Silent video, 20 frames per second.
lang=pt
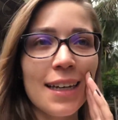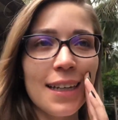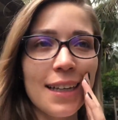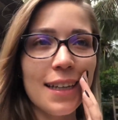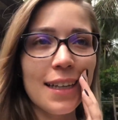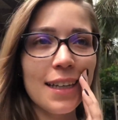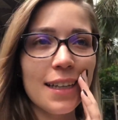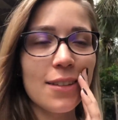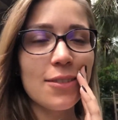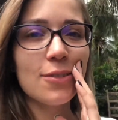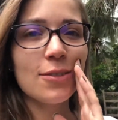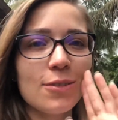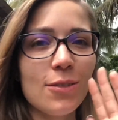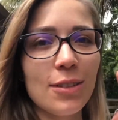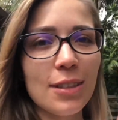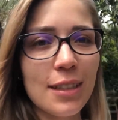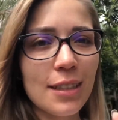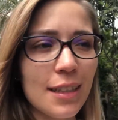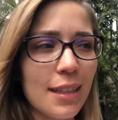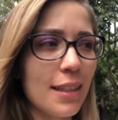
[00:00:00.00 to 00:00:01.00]
E eu não tô
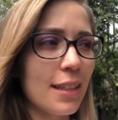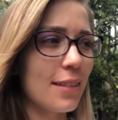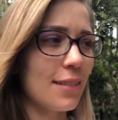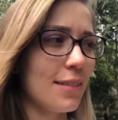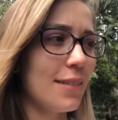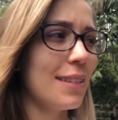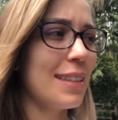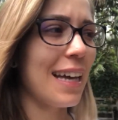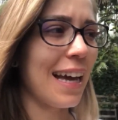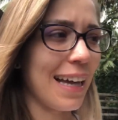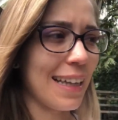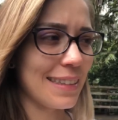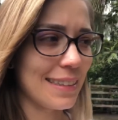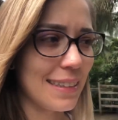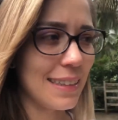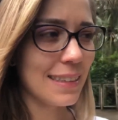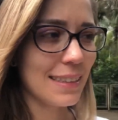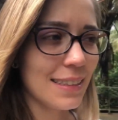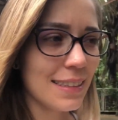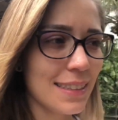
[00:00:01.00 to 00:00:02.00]
entendendo
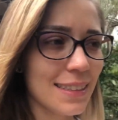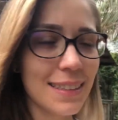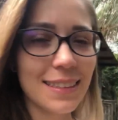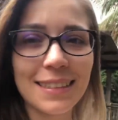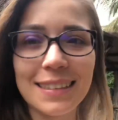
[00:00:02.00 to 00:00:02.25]
nada,